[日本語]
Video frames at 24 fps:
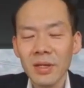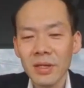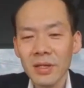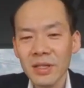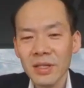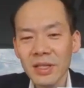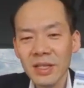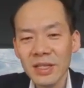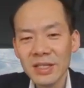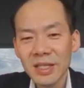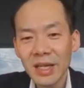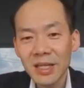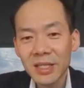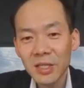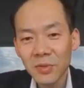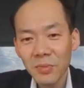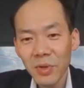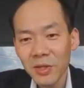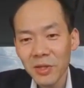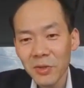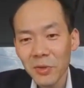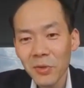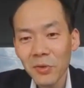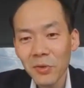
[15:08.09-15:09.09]
2冊
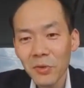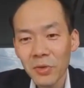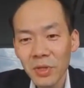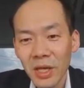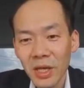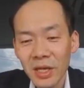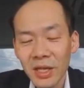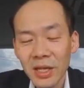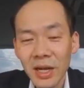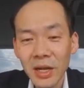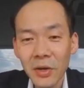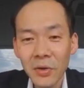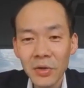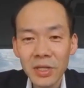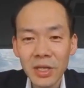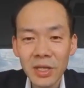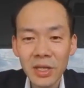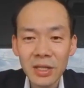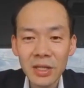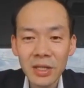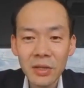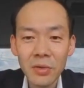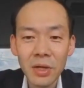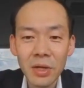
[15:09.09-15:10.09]
目ということで依頼をいただ
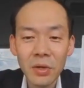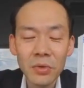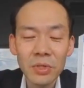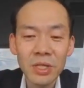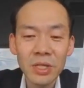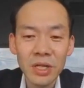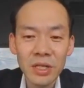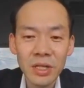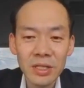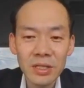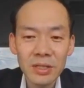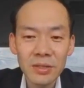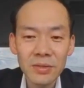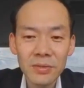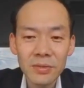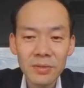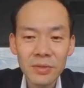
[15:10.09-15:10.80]
いたのがこちらです。